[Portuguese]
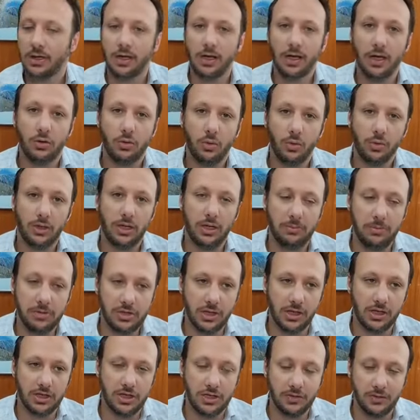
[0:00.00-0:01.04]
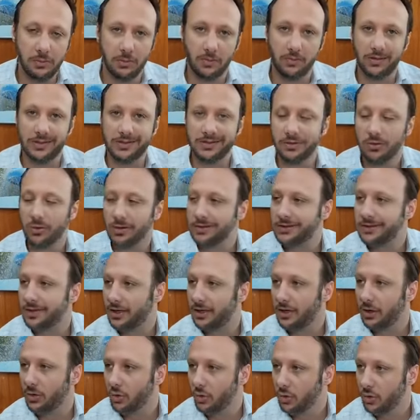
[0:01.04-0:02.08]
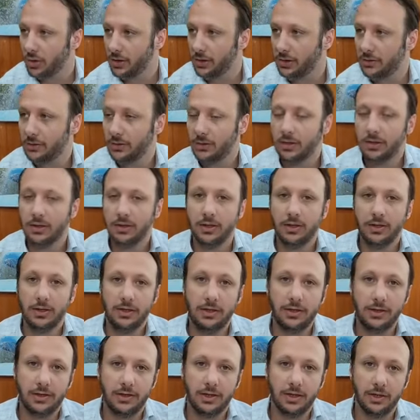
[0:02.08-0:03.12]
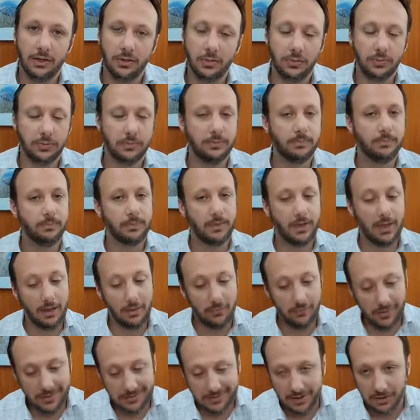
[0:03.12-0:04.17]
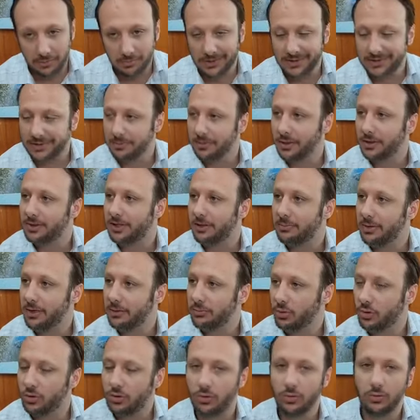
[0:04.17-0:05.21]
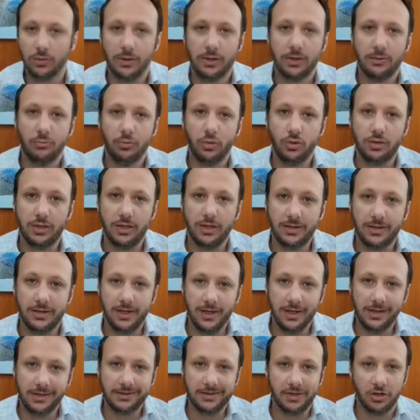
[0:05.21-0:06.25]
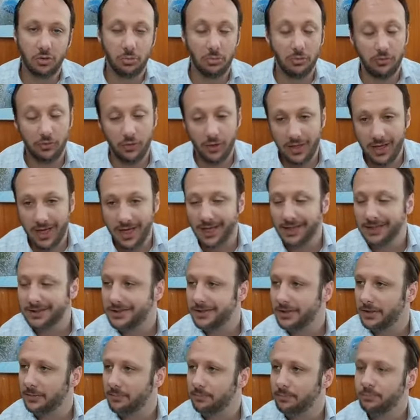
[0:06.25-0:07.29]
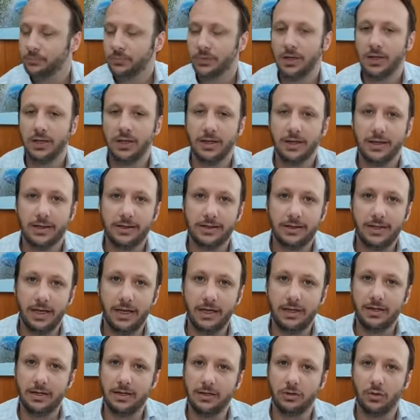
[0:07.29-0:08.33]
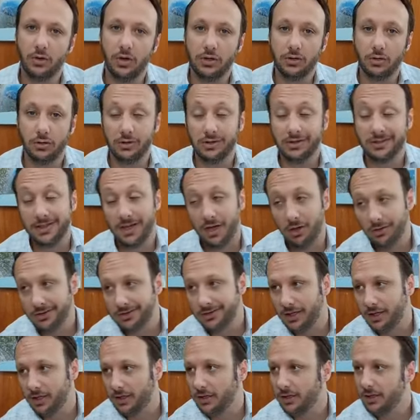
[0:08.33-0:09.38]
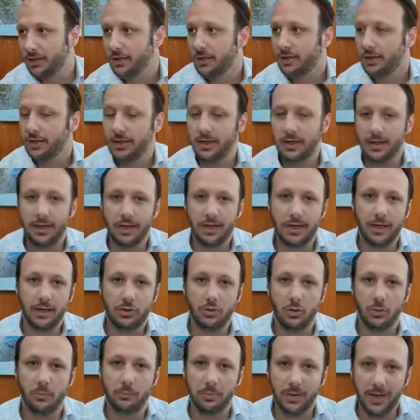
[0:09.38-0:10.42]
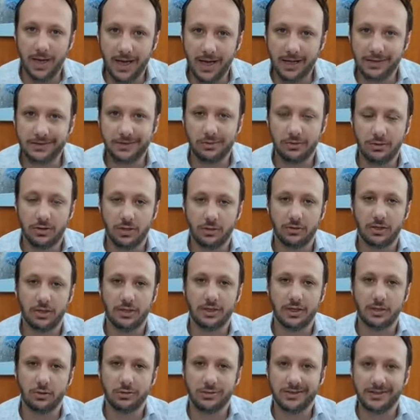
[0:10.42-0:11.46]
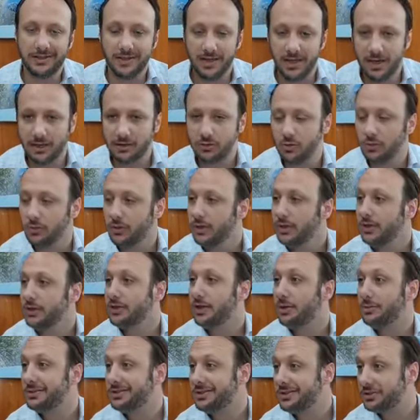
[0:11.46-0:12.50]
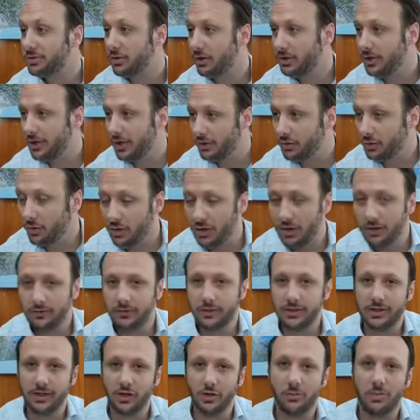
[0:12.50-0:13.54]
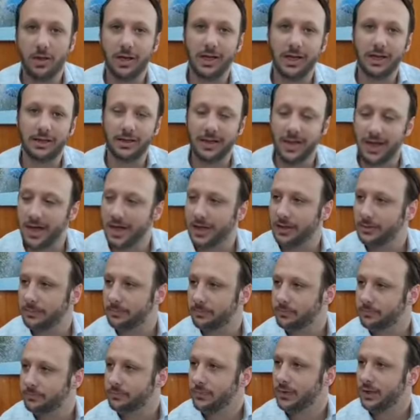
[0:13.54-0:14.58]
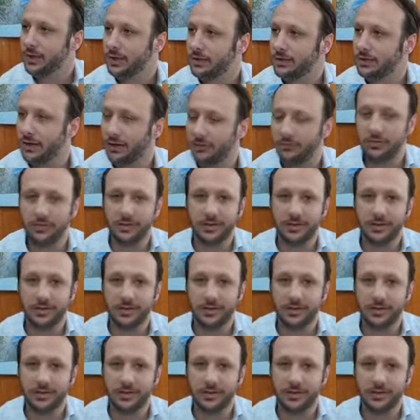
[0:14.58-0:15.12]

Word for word: uh, com a equipe diretiva, professores lá na URI. Então né, vai ser uma semana também muito, muito intensa, como foi essa. Tem o retorno às aulas é, é, é complexo, então tem que dar tudo certo. Temos escolinha nova, então Maria Clara está